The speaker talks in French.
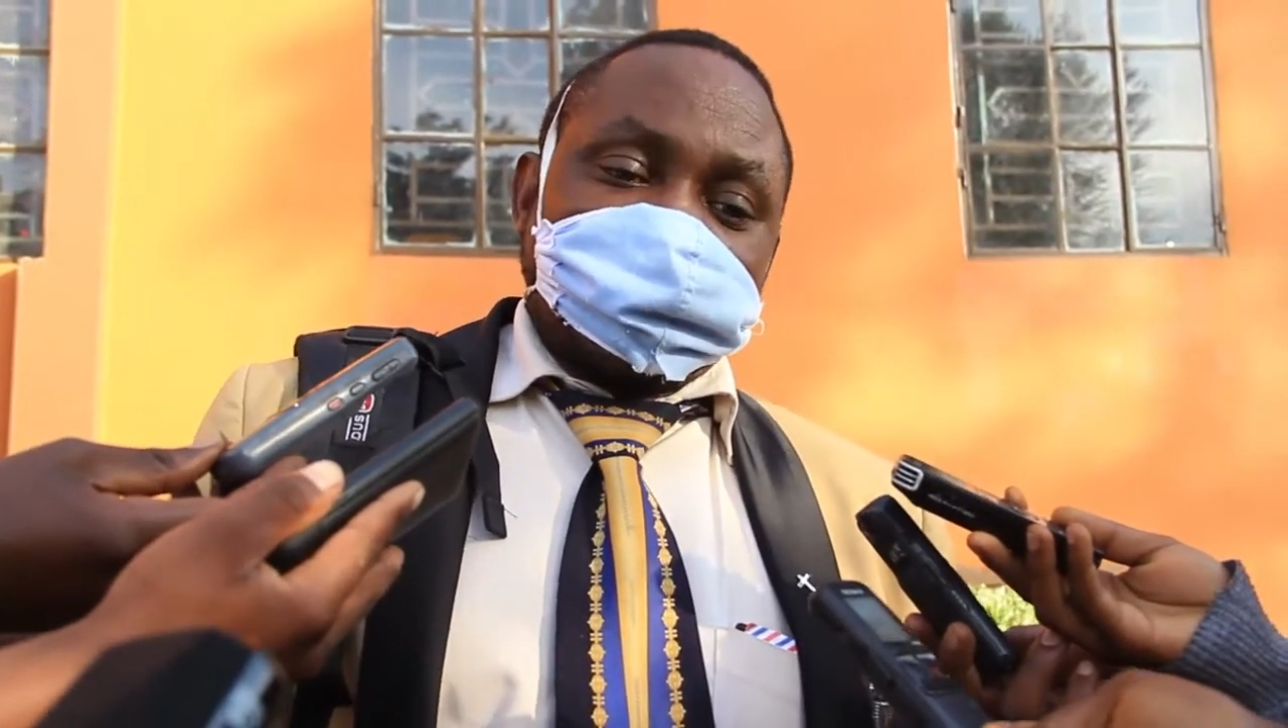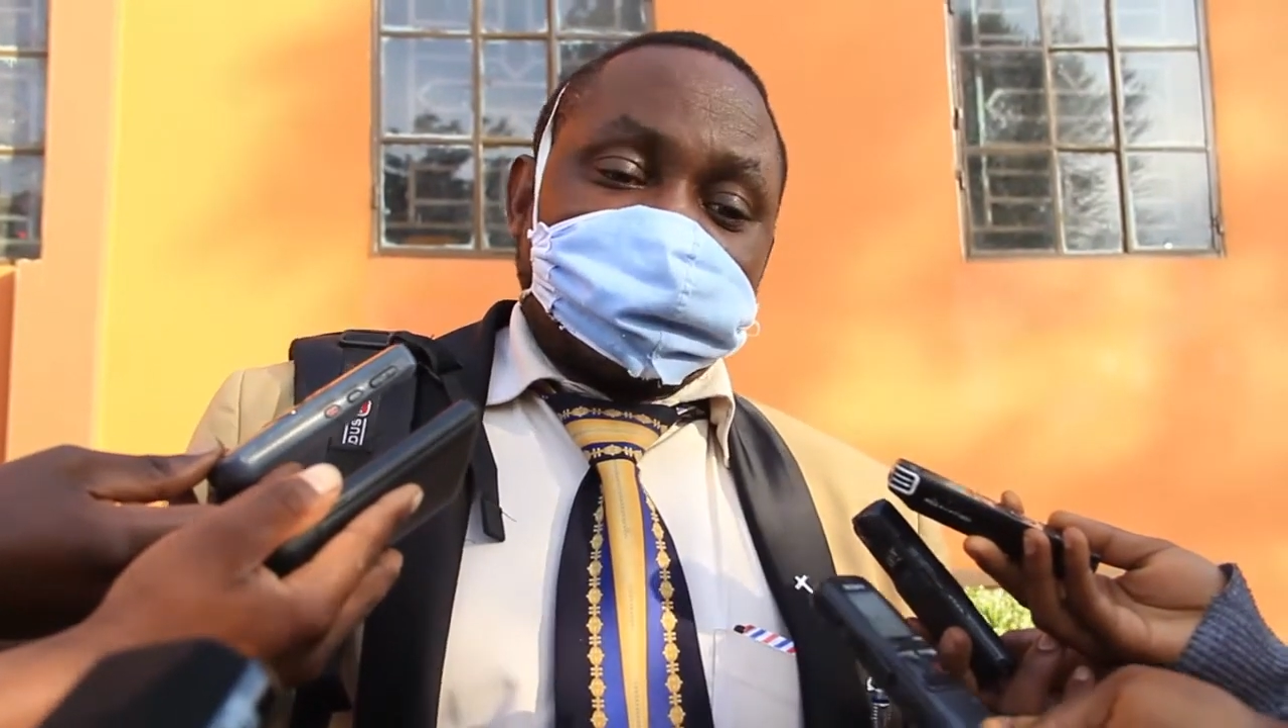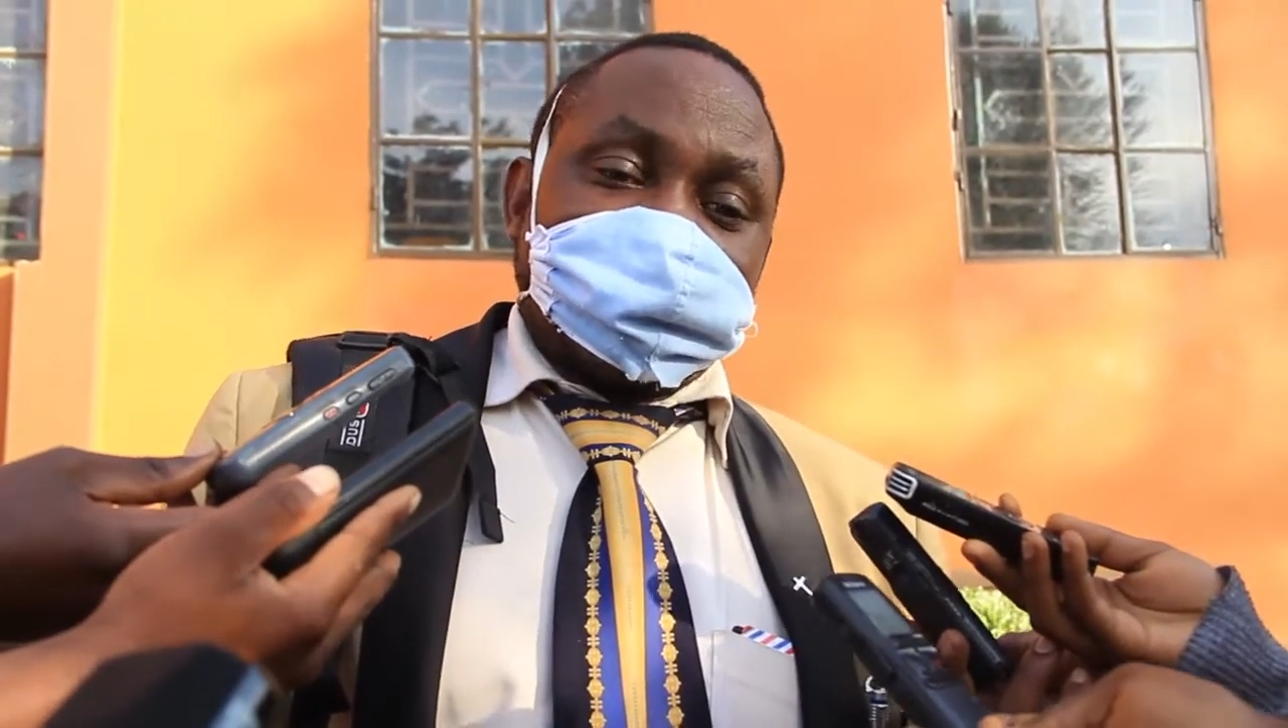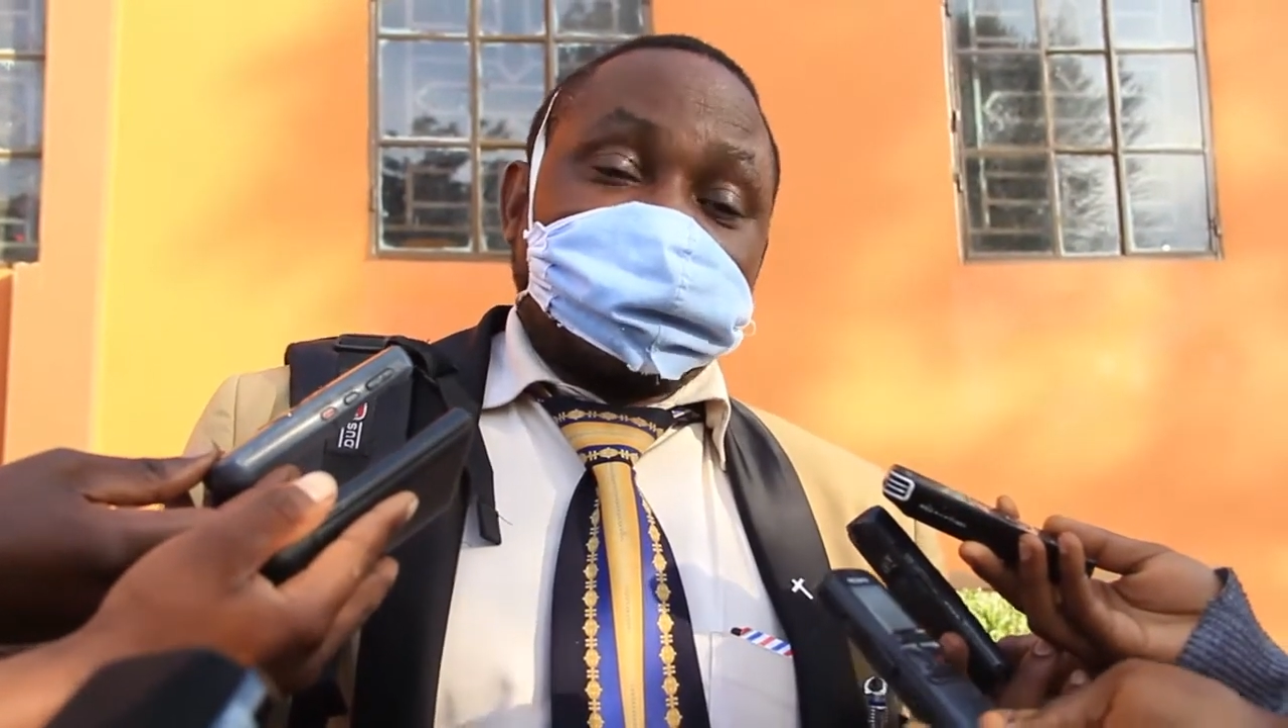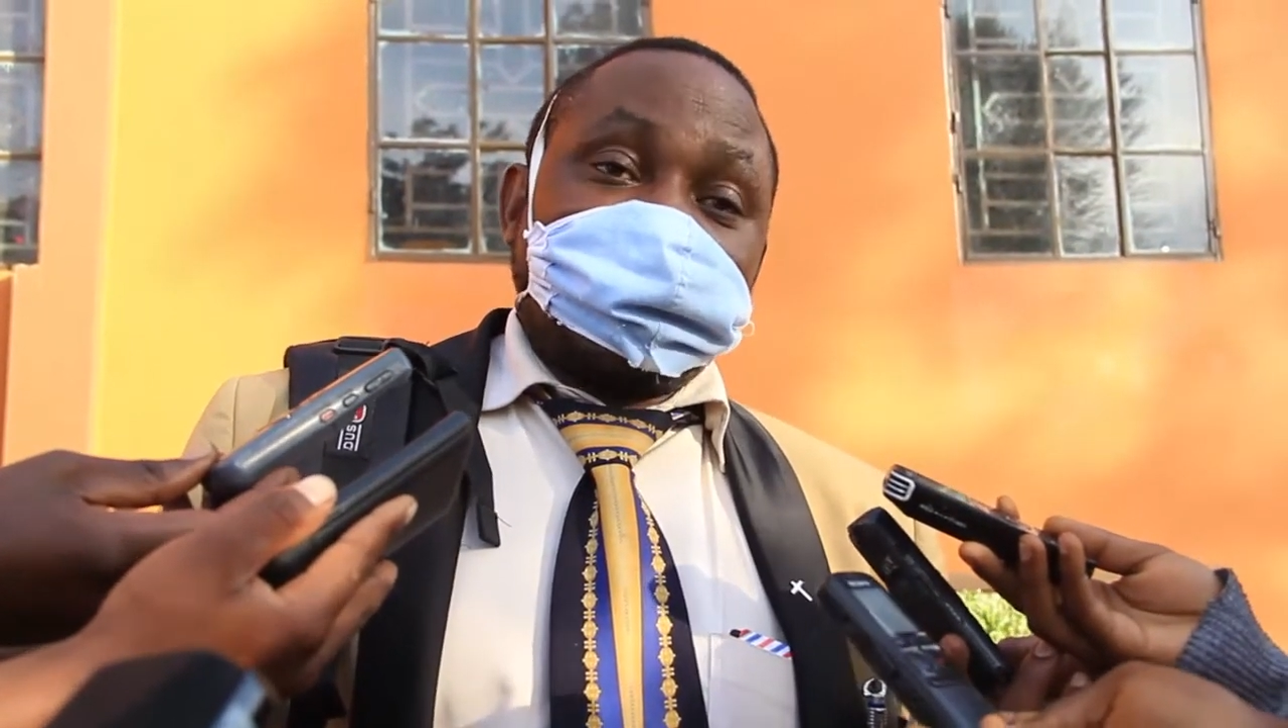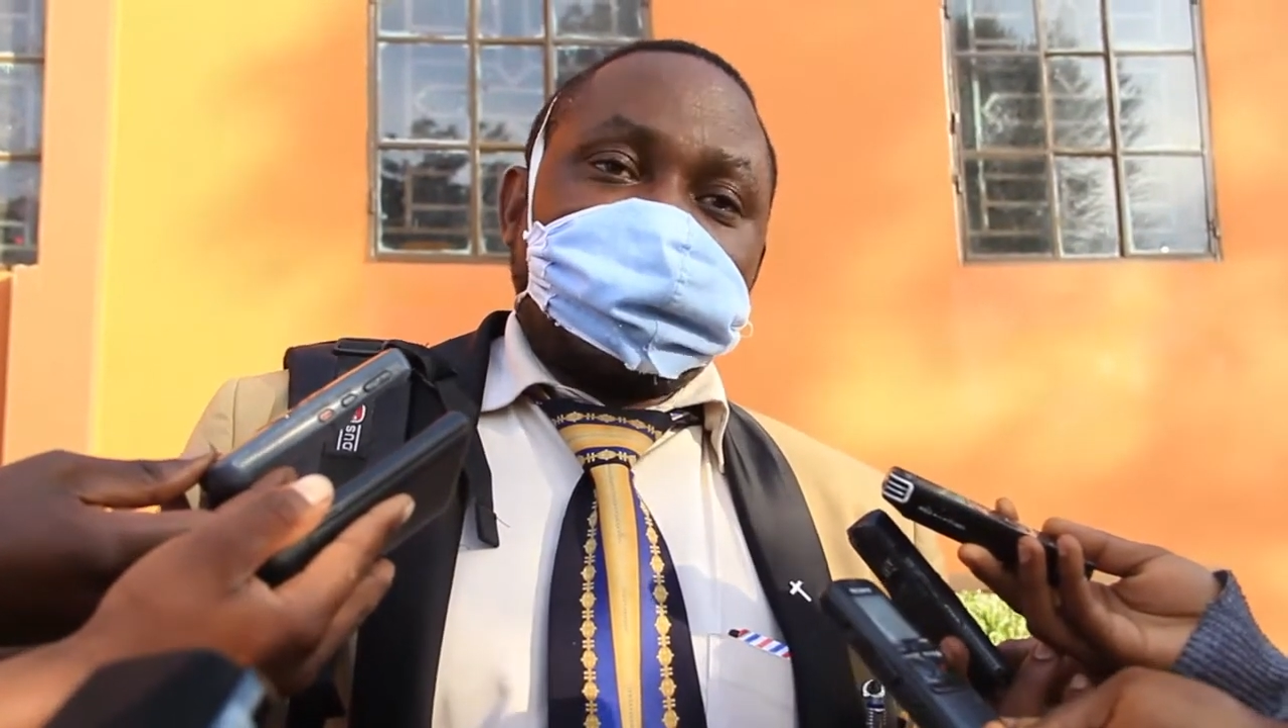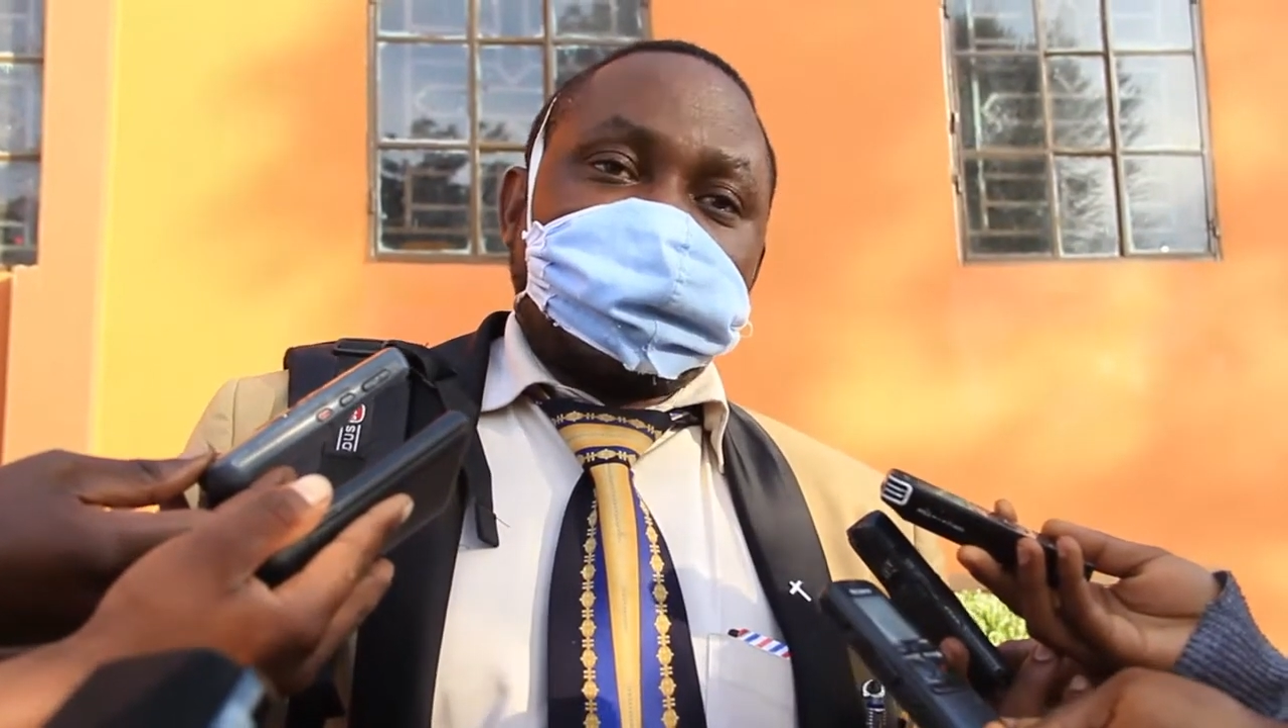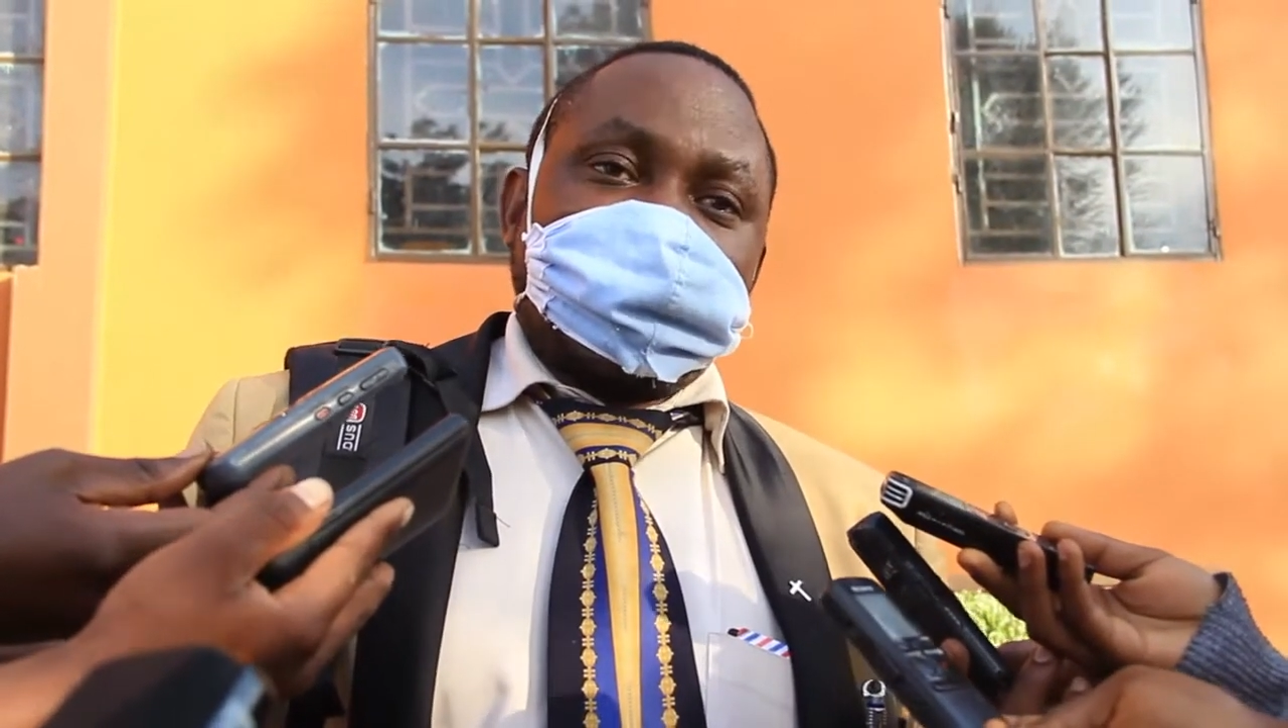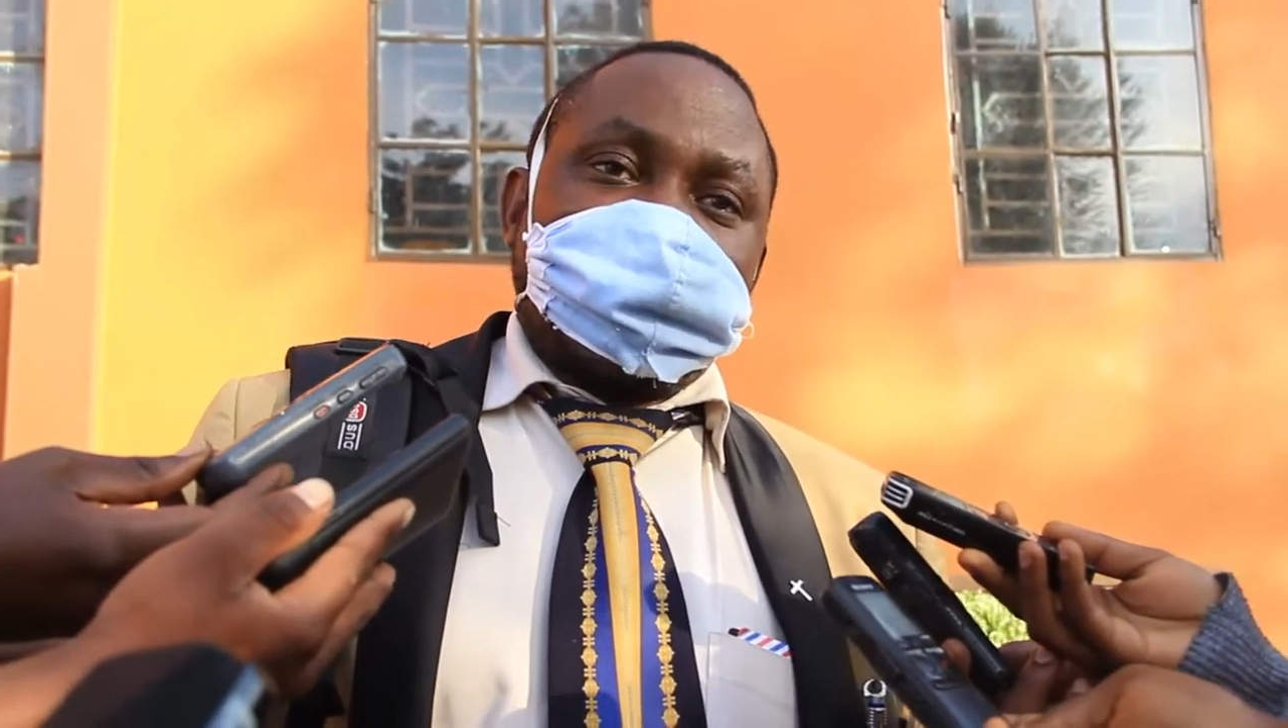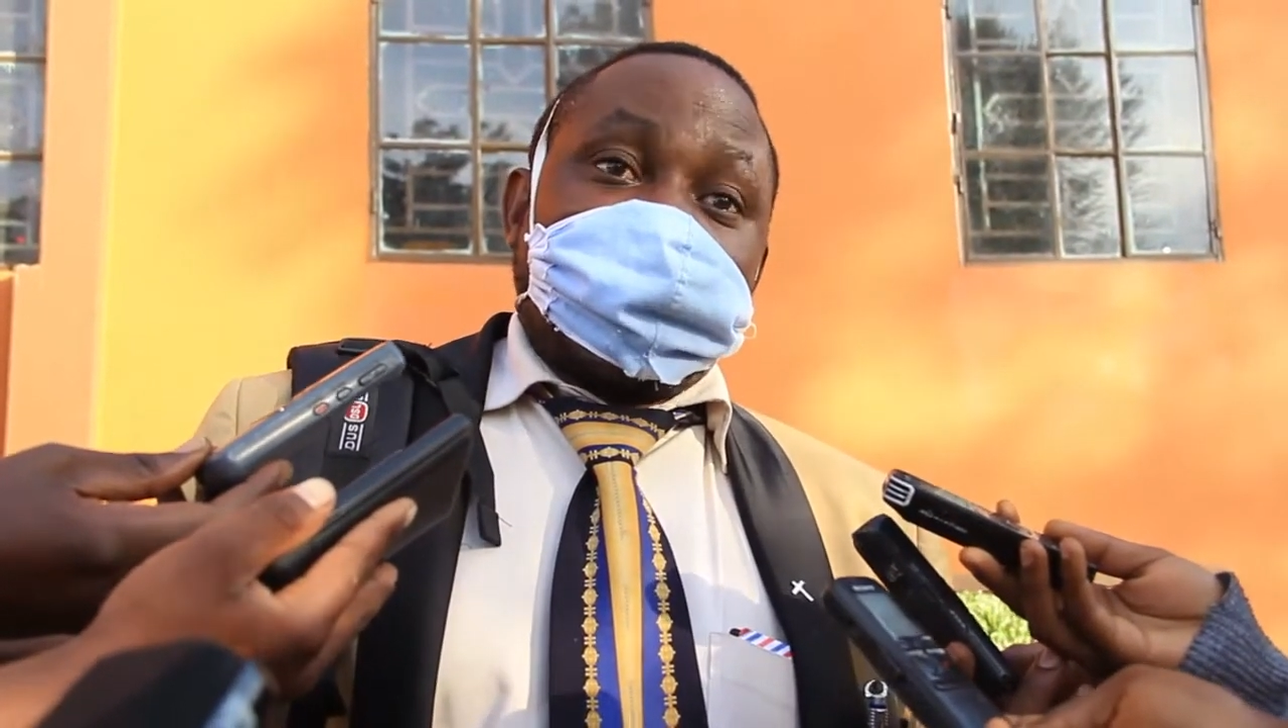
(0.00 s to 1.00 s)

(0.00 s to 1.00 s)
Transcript: cette activité